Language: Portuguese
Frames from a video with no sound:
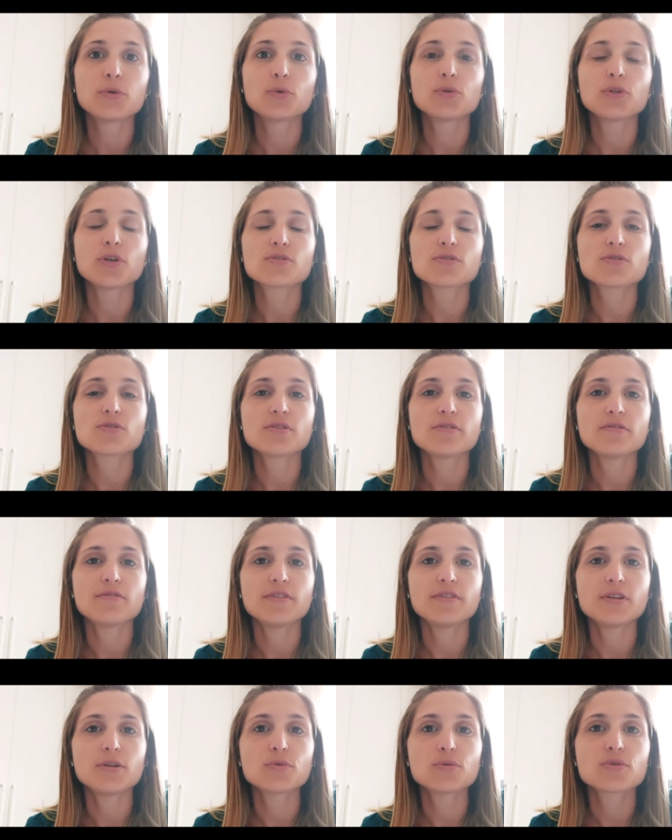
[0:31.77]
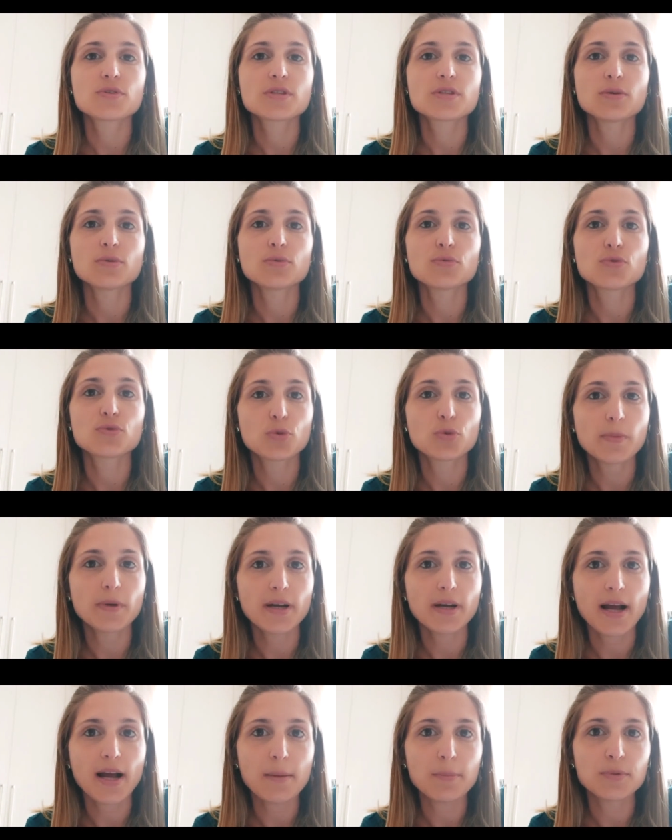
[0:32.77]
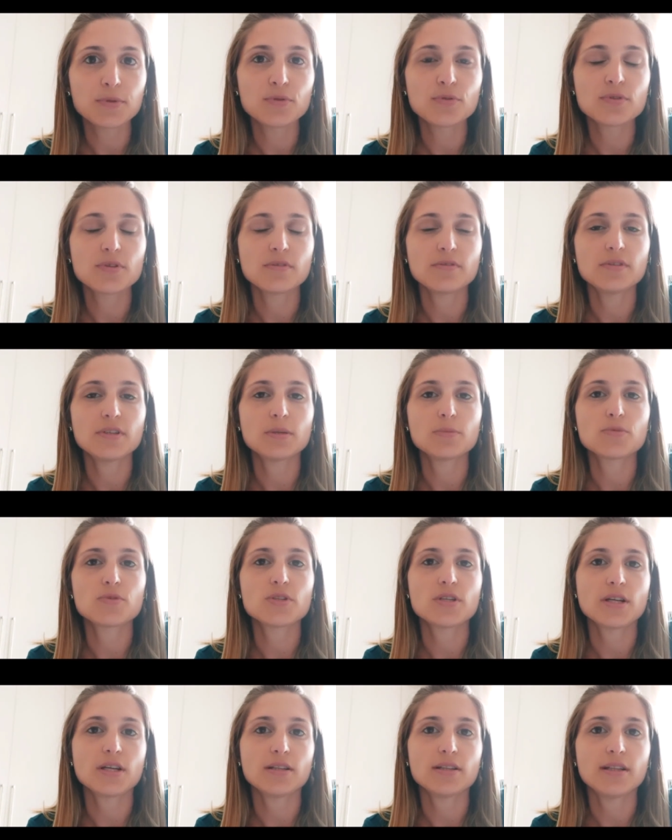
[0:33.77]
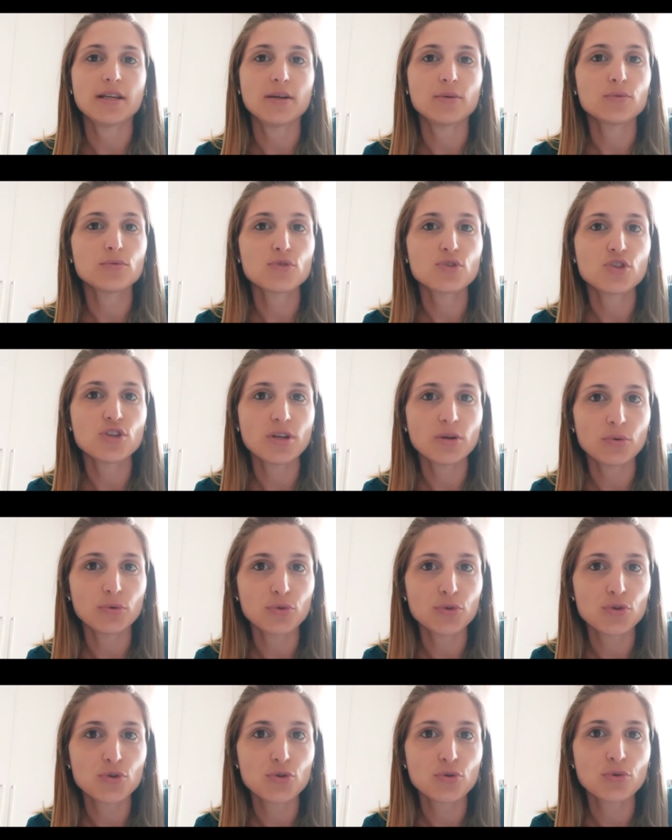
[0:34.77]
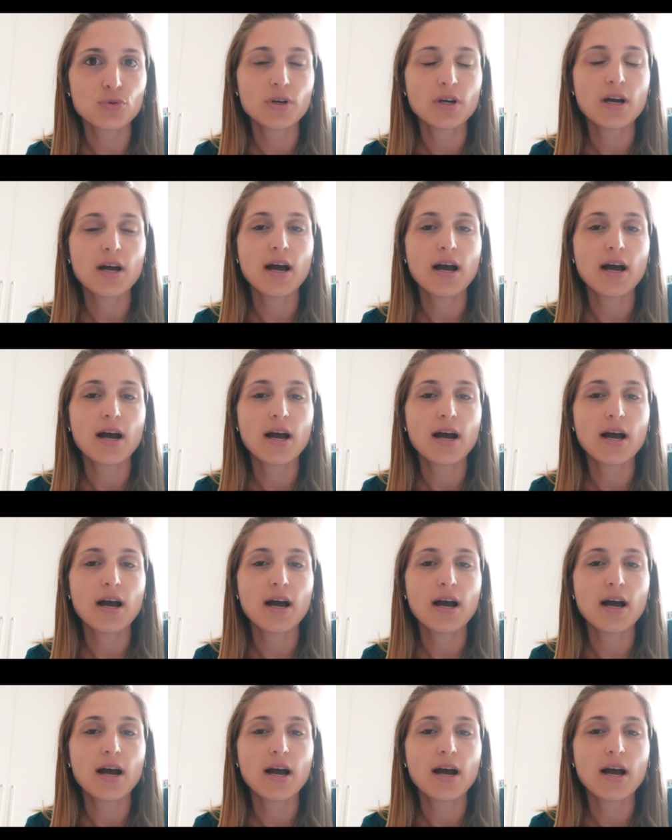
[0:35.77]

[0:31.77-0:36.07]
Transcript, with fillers: Os nossos envios são super rápidos, enviamos em até um dia útil